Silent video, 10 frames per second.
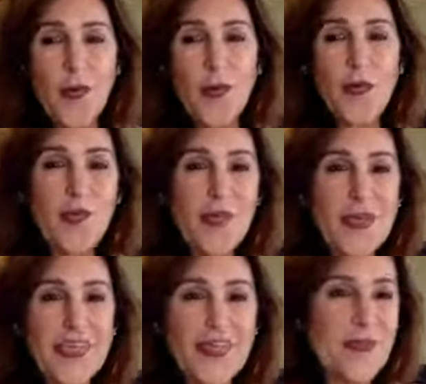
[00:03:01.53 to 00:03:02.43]
o yo
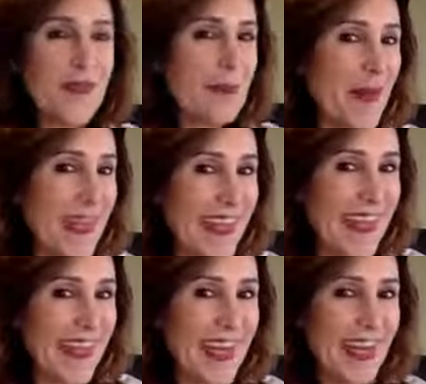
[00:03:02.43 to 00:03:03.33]
quiero una
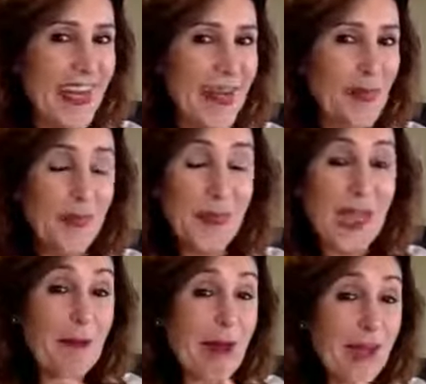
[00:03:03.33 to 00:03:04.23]
pareja o un
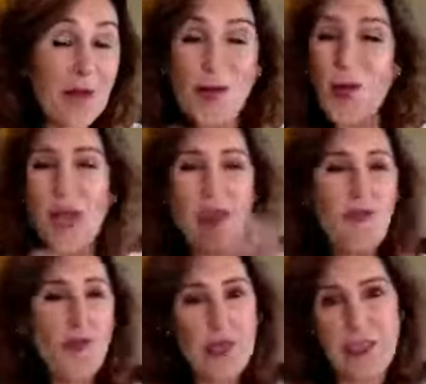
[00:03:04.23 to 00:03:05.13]
trabajo, lo que
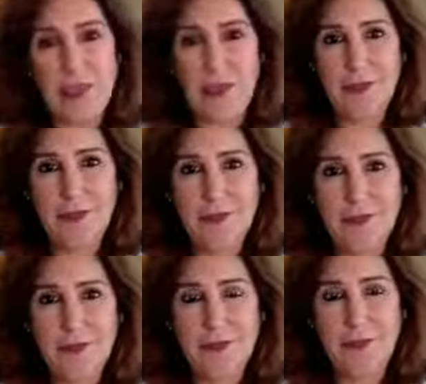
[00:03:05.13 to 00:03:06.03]
fuese.
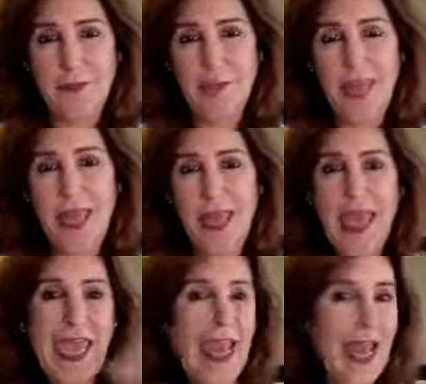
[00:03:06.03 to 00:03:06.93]

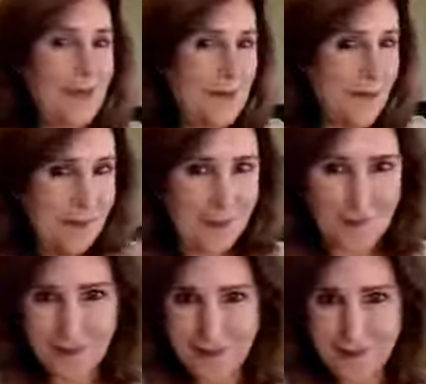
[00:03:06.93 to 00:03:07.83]
Era
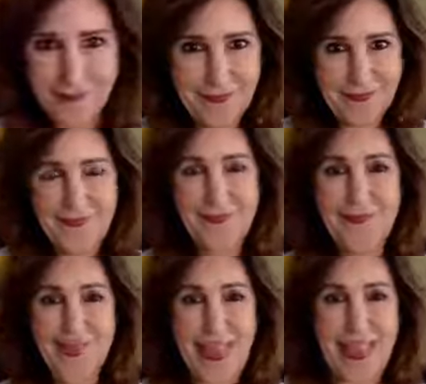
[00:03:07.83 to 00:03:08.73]

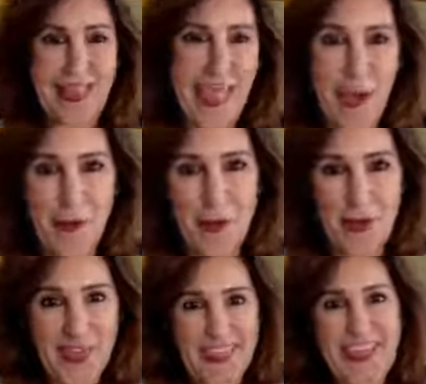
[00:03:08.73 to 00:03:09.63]
del diablo
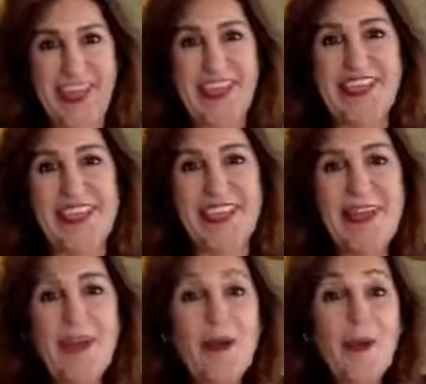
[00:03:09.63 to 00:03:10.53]
casi, casi,
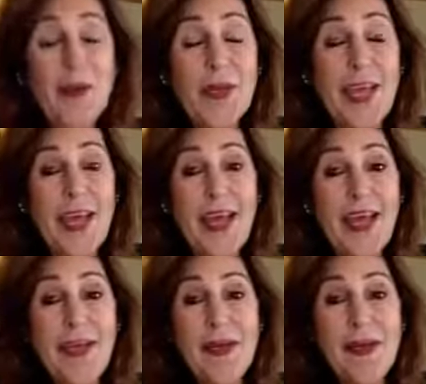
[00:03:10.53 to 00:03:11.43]
porque
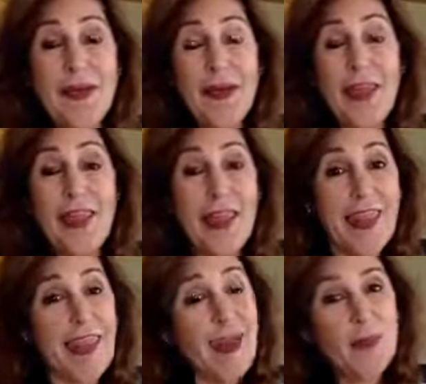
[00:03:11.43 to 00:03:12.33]
era
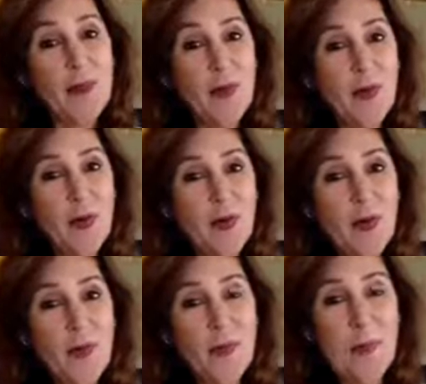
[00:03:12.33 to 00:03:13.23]
del mundo
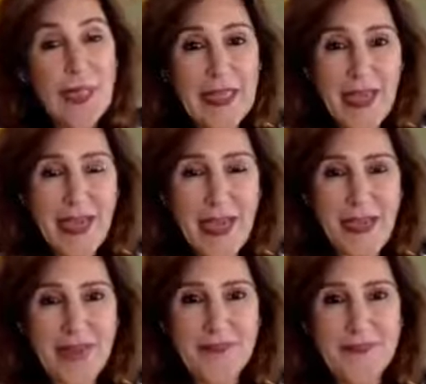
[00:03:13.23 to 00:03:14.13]
material.